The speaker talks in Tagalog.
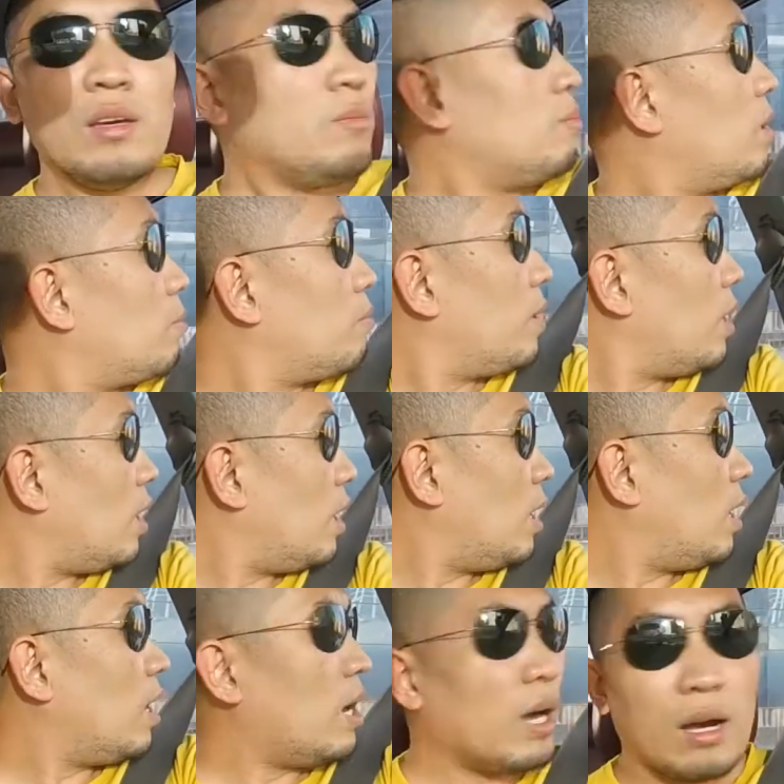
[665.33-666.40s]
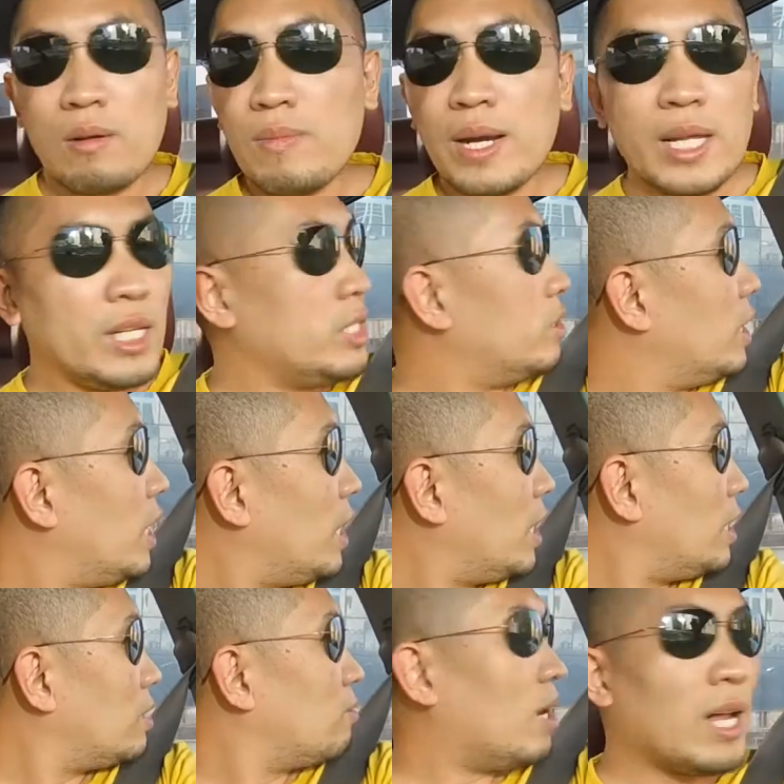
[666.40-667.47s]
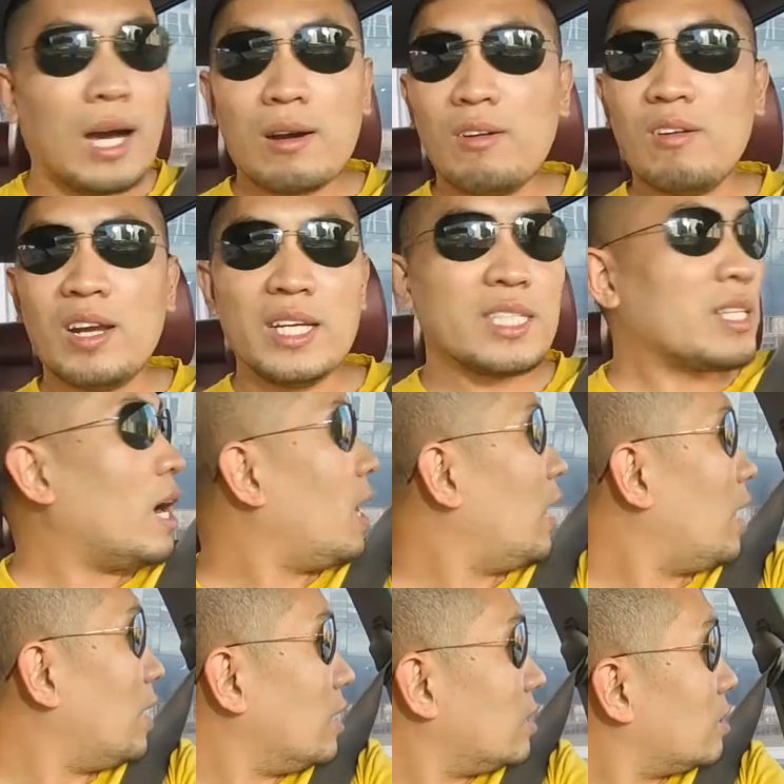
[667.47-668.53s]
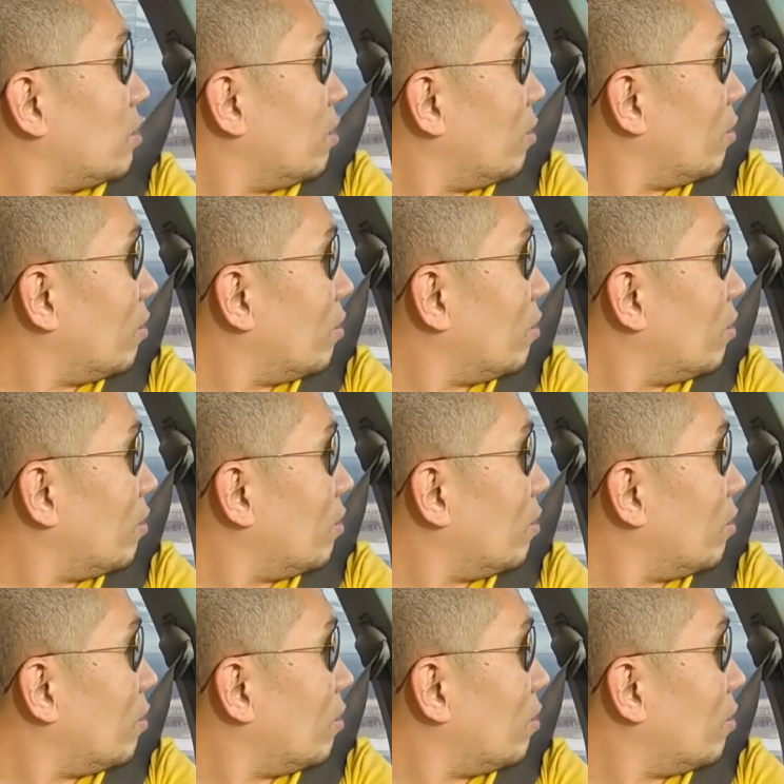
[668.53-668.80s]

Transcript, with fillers: pagpa-umanhin nyo na at wala akong listahan. So,